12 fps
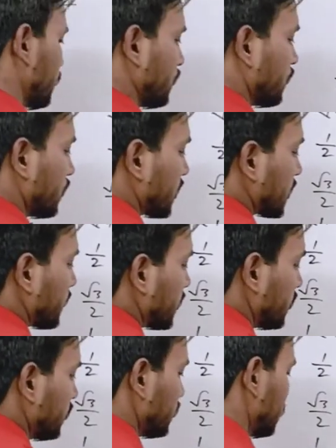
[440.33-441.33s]
वन का वैल्यू
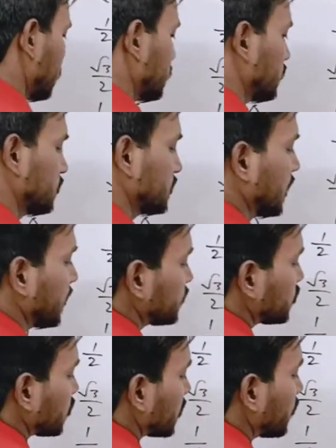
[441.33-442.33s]
यहाँ
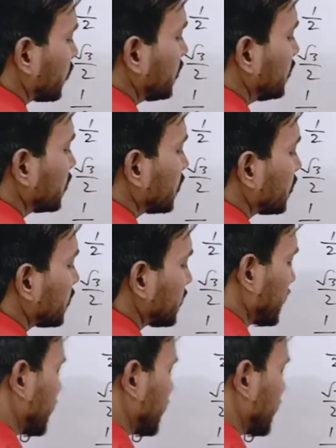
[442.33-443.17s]
जो होगा वन यहाँ आ